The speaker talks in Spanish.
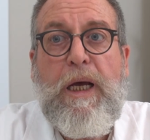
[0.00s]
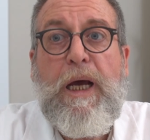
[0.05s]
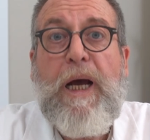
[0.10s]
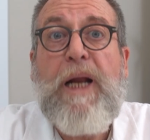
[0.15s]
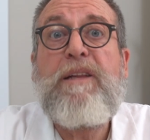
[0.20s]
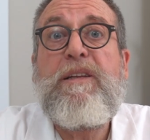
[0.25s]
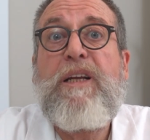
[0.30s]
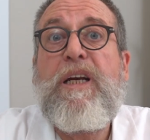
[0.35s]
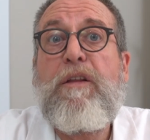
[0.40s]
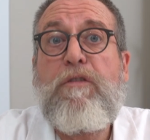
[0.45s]

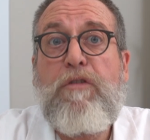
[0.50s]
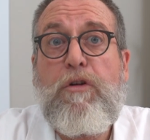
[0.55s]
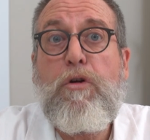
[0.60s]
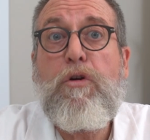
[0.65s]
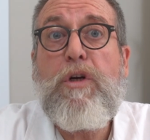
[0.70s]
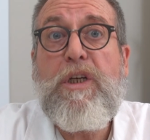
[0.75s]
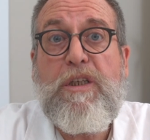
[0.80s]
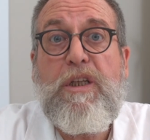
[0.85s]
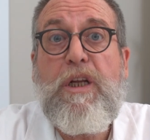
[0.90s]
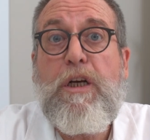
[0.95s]

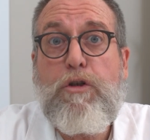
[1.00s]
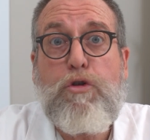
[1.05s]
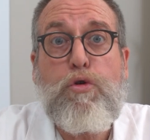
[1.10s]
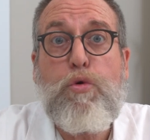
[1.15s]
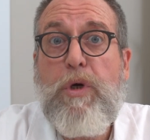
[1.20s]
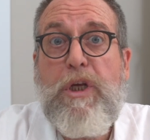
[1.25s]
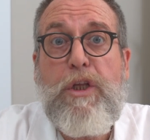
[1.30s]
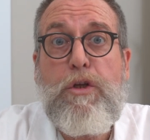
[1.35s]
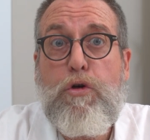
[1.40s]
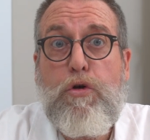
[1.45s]
alteraciones del
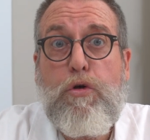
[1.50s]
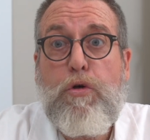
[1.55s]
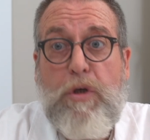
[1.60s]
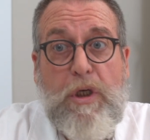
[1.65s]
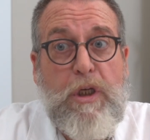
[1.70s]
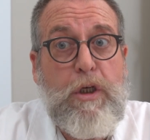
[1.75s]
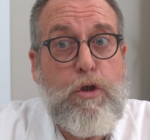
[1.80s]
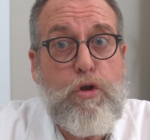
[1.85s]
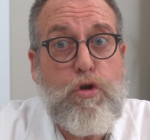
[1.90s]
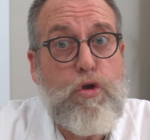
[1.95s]
sueño,
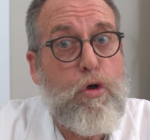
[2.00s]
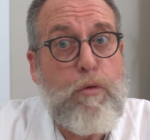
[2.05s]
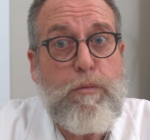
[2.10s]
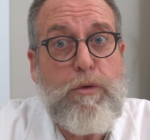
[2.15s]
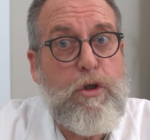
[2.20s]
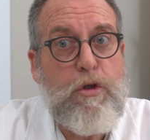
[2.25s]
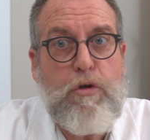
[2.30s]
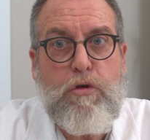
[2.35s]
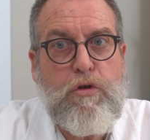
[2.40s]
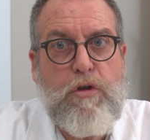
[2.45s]

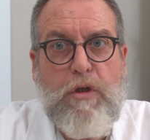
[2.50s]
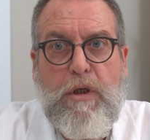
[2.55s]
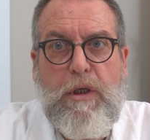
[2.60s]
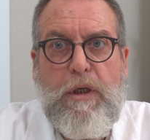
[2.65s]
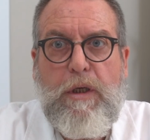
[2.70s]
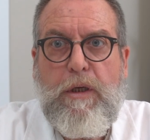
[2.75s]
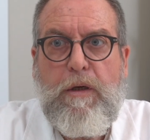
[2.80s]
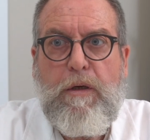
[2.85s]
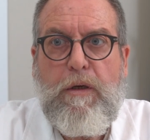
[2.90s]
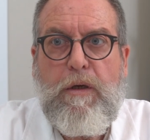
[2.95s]
insomnios,
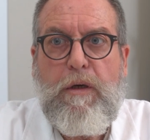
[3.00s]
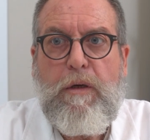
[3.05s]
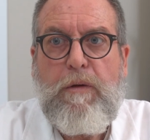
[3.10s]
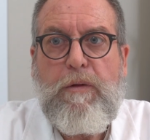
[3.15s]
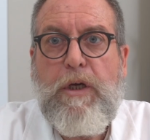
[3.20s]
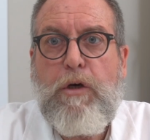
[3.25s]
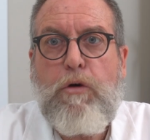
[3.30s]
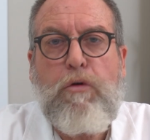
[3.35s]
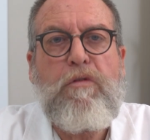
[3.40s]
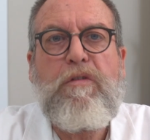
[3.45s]

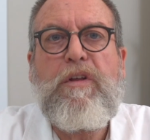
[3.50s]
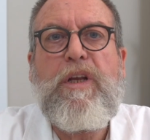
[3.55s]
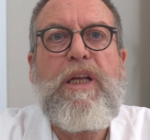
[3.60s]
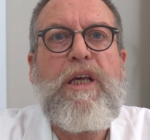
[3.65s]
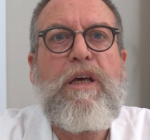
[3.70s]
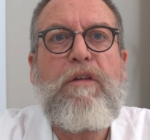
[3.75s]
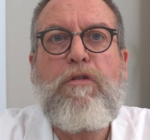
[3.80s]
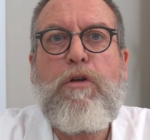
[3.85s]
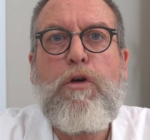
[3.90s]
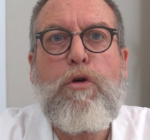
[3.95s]
de
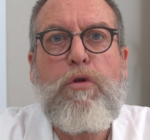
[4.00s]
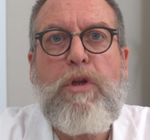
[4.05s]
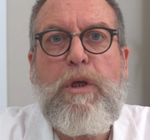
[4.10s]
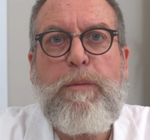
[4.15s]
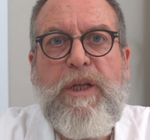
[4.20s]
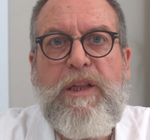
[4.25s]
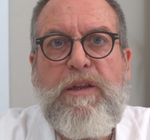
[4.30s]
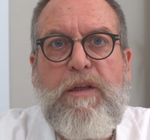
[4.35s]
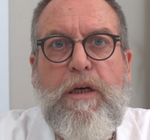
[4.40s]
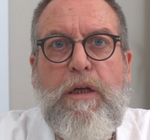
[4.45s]
conciliación, de
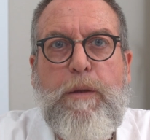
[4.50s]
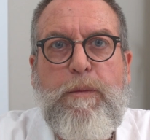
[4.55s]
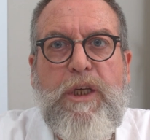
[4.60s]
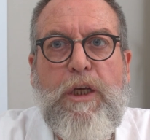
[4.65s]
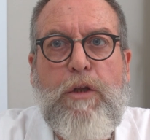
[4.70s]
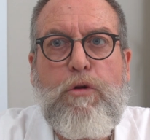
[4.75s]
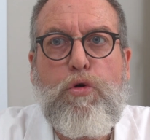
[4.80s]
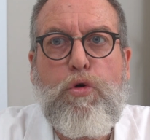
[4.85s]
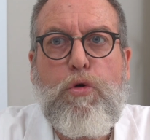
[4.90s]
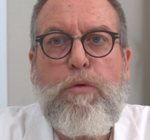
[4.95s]

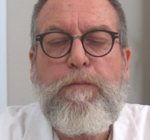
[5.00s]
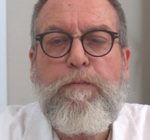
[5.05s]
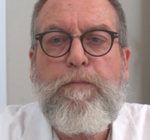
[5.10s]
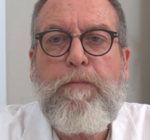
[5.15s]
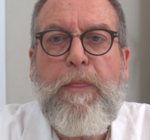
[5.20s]
mantenimiento.